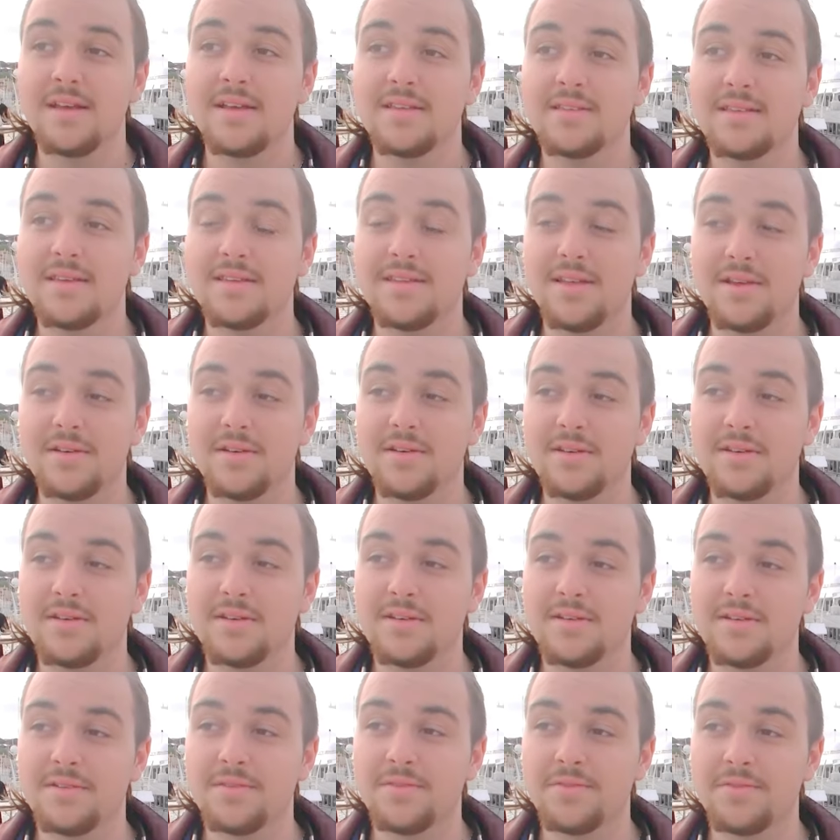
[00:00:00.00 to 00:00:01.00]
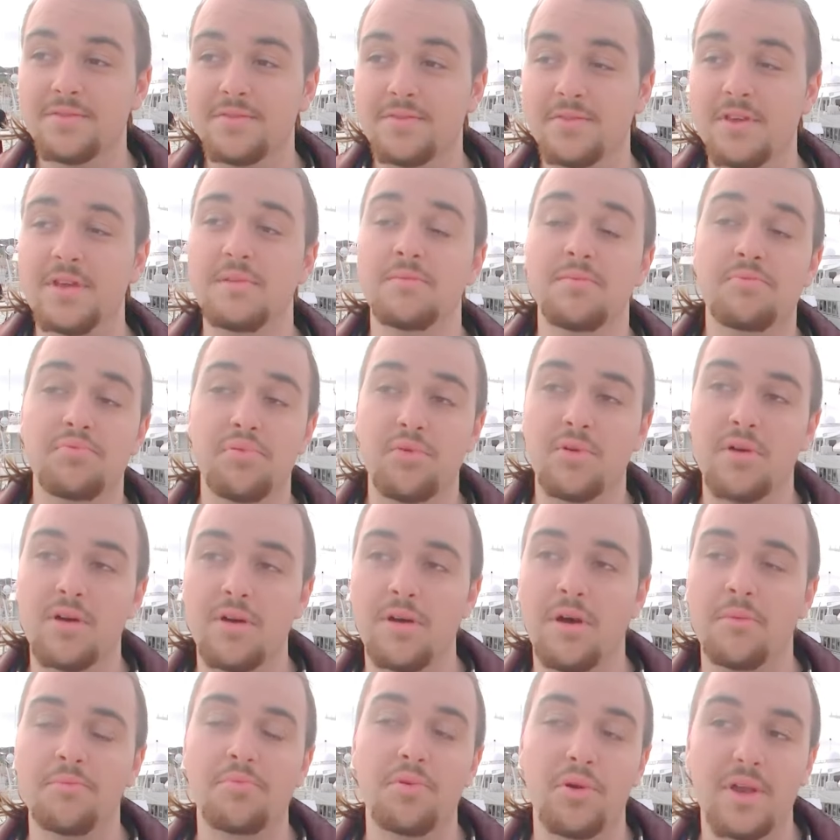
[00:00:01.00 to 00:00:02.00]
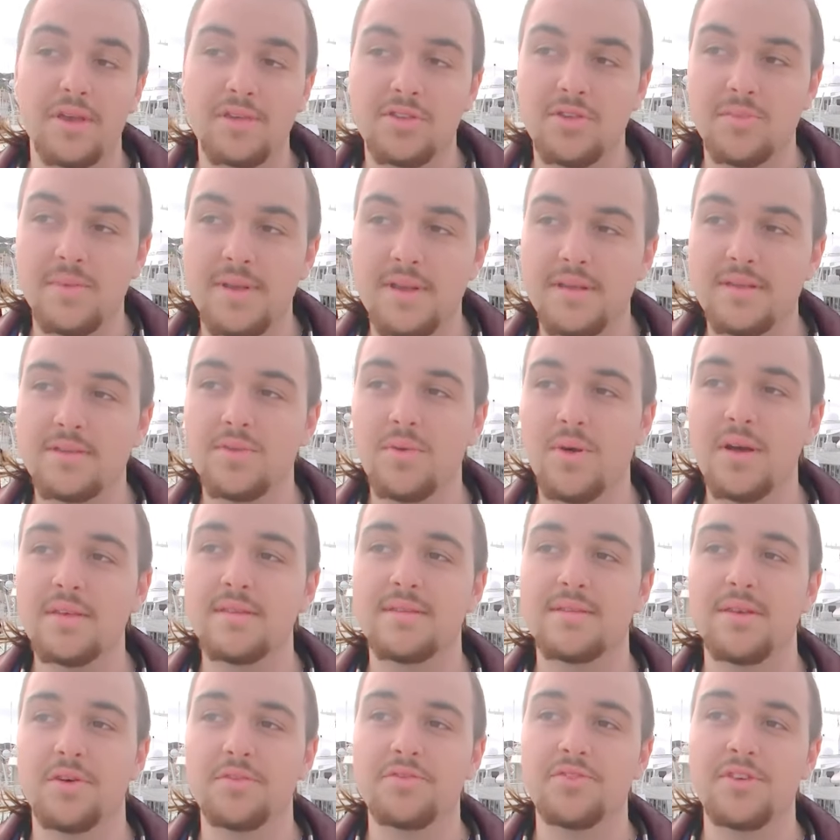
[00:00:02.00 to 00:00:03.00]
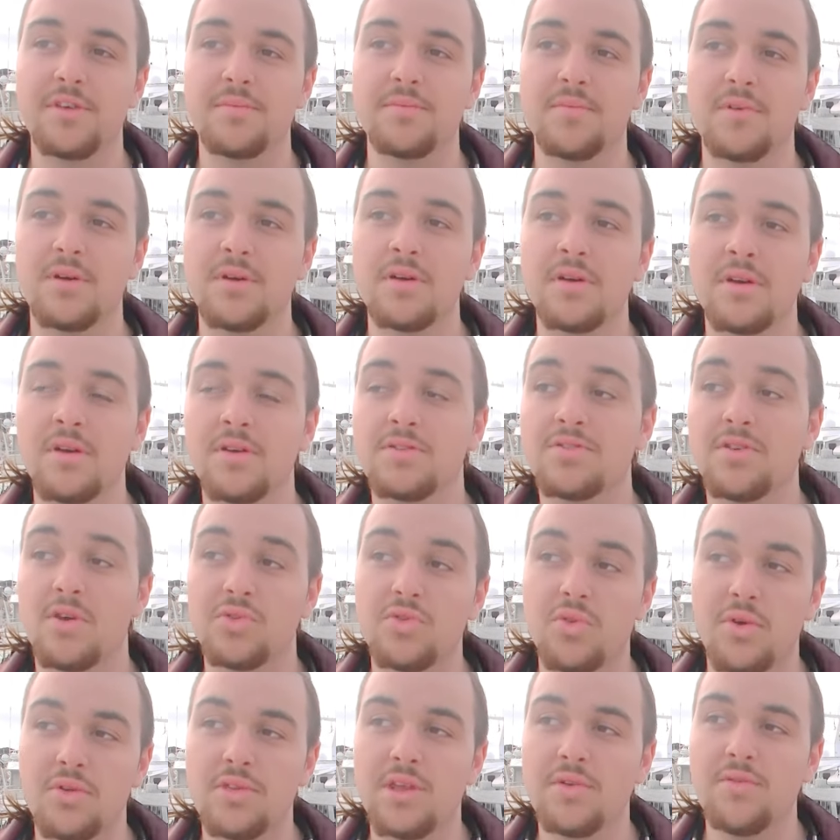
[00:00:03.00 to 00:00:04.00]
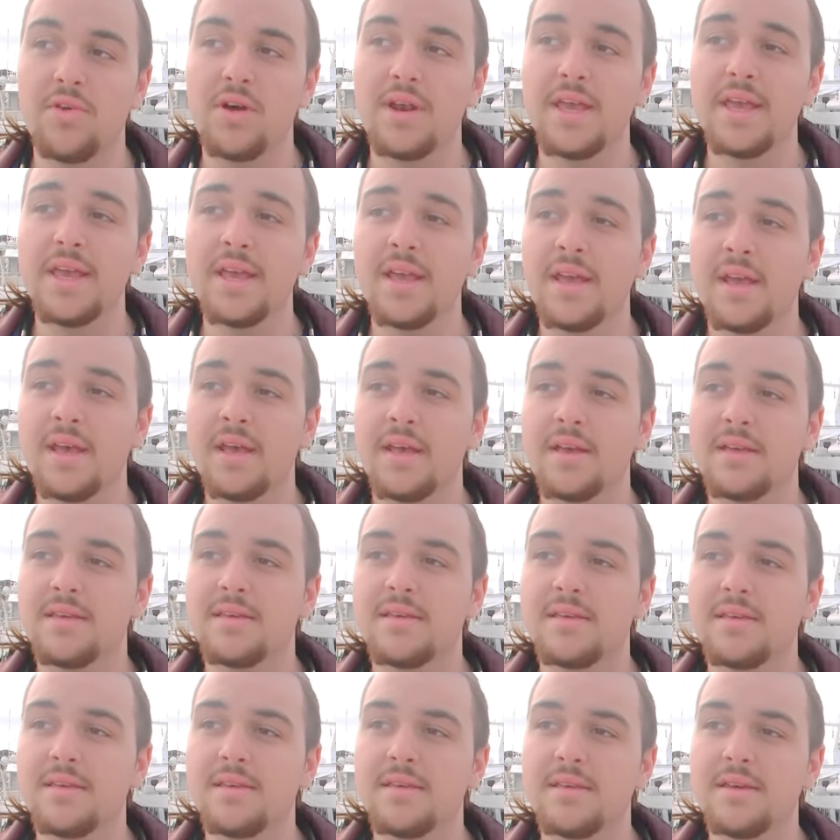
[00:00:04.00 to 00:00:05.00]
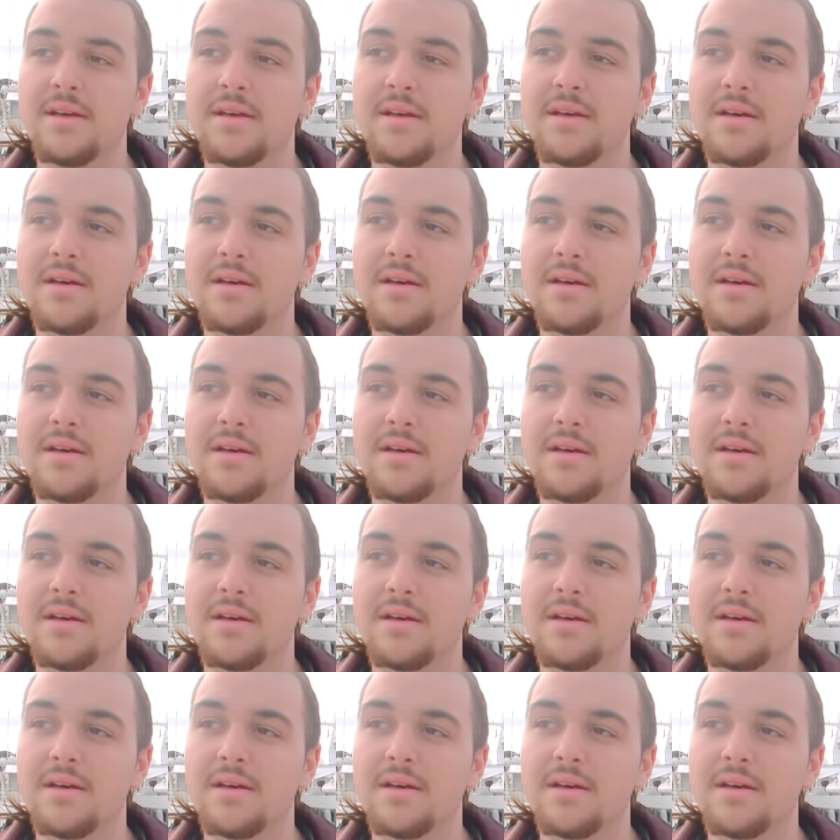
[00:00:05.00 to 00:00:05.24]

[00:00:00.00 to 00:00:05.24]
C'est un film pour on peut résumer l'histoire. C'est un film sans trop en dévoiler qui